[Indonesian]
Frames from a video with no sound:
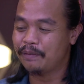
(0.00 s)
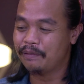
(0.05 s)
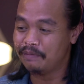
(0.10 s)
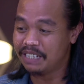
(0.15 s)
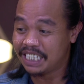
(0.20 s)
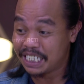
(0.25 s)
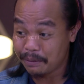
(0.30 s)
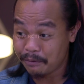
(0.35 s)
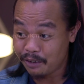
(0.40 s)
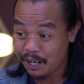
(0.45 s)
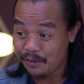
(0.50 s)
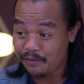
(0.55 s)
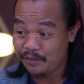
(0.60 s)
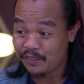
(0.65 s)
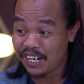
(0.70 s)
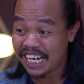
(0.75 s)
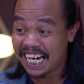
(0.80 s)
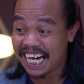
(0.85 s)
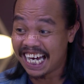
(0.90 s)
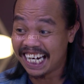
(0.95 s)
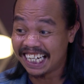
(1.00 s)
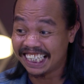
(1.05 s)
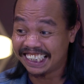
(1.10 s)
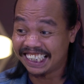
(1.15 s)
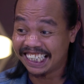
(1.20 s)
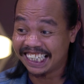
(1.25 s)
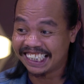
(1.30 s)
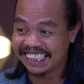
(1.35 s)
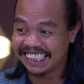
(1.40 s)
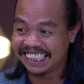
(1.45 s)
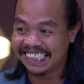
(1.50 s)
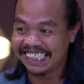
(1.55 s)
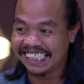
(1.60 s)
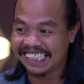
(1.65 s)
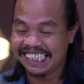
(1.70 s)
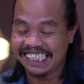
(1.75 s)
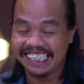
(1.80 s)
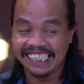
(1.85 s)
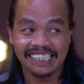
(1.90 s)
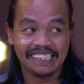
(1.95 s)
bisa bawa pulang Alicia ke
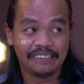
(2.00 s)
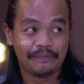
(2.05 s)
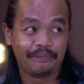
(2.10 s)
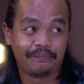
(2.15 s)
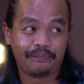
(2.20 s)
sini